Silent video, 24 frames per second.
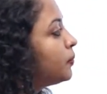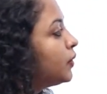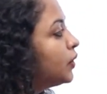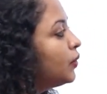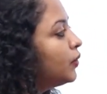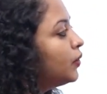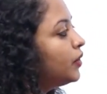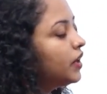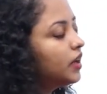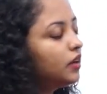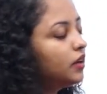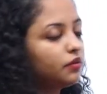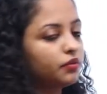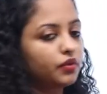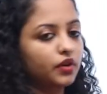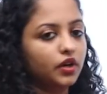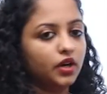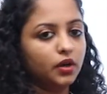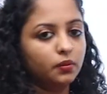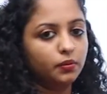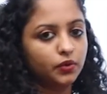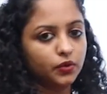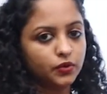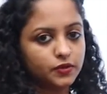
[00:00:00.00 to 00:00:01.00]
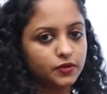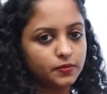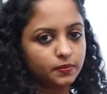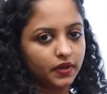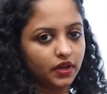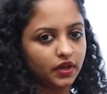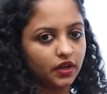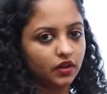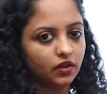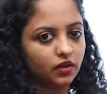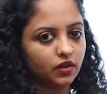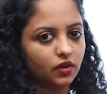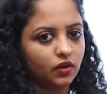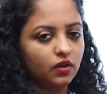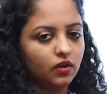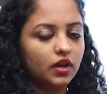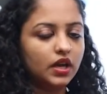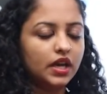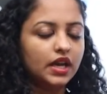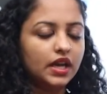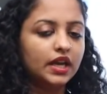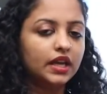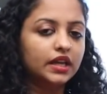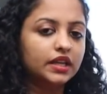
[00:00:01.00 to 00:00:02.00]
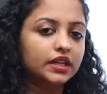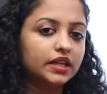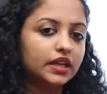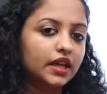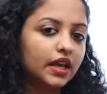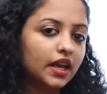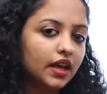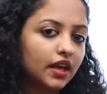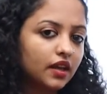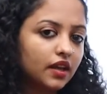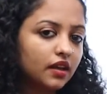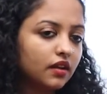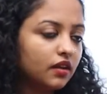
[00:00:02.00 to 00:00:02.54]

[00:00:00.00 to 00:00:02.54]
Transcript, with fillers: ப்ளூரல் வேர்ப் யூஸ் பண்ணியிருக்கோம் ஏ